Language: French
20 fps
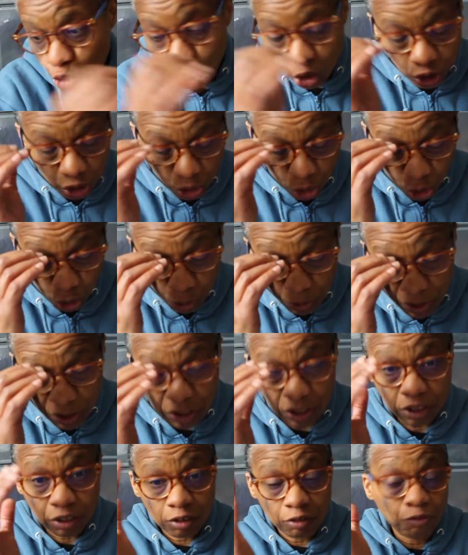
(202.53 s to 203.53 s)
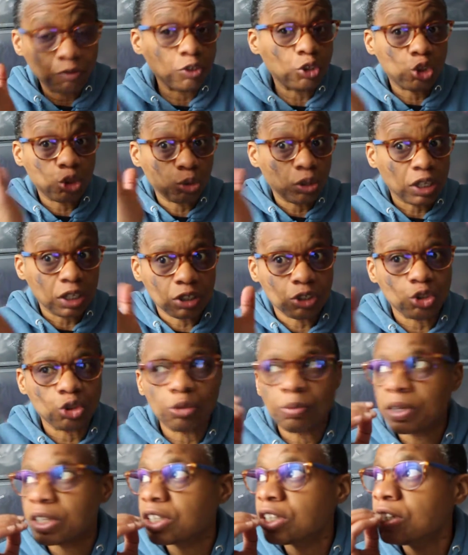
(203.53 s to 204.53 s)
j'ai remarqué, j'ai regardé, j'ai
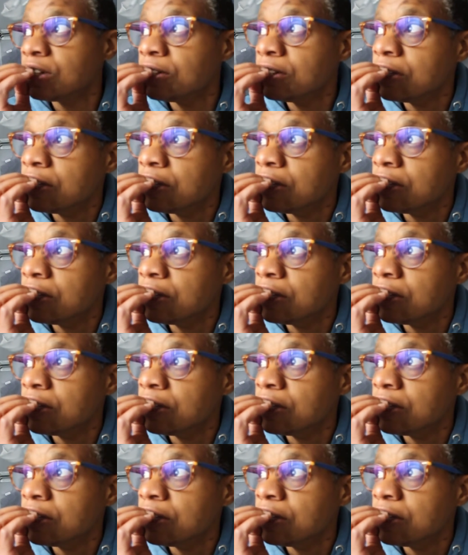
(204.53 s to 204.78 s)
remarqué,